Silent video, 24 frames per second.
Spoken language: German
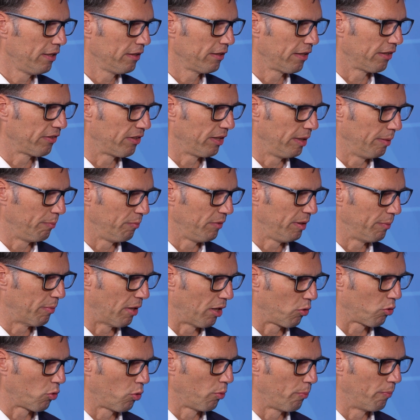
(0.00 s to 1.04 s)
dass eben die
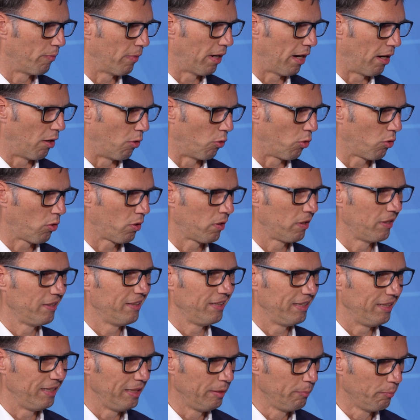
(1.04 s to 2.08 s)
Baugruppen auch
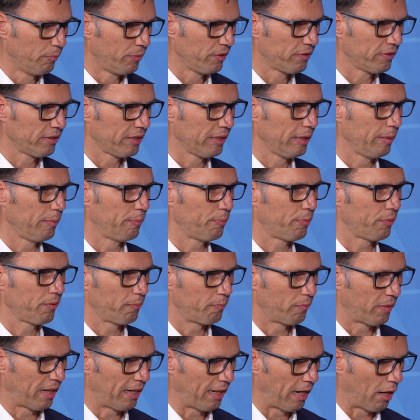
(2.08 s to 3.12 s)
im Betrieb
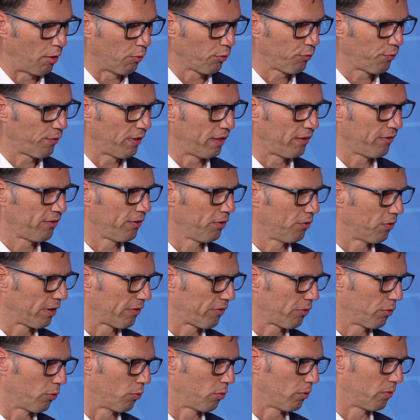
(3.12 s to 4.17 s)
bei
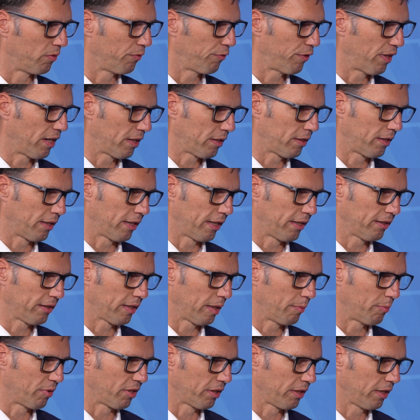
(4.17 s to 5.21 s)
Ausfallsituationen fachgerecht
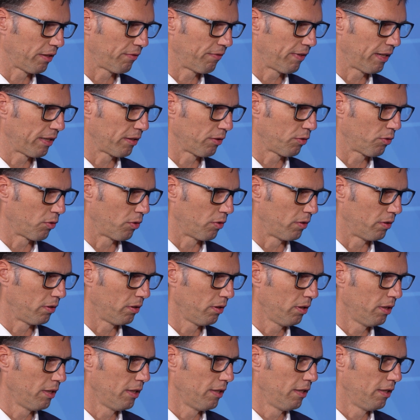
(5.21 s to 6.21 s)
repariert werden können.